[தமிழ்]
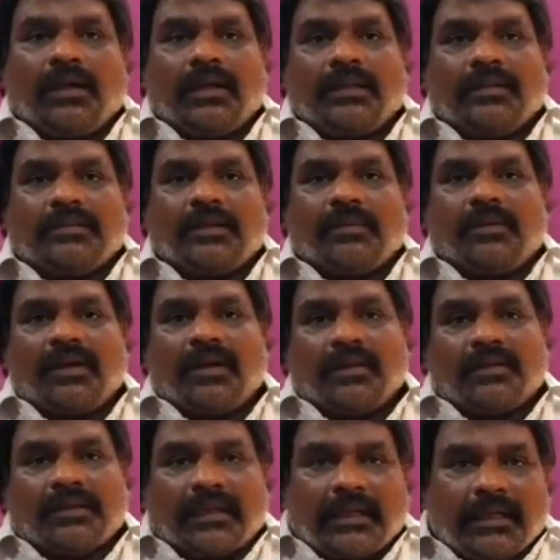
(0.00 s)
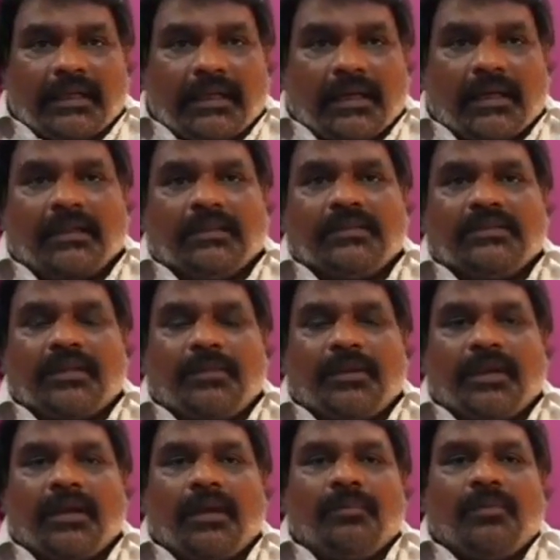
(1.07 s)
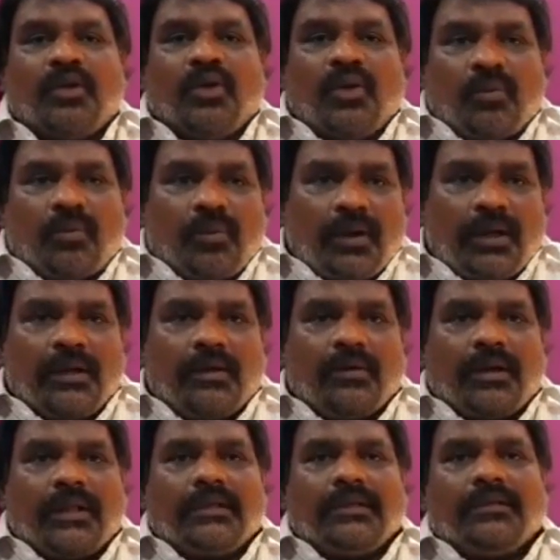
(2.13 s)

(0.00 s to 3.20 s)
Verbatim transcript: கலந்து சாப்பிடலாம் தயிரில் கலந்து சாப்பிடலாம் உங்களோட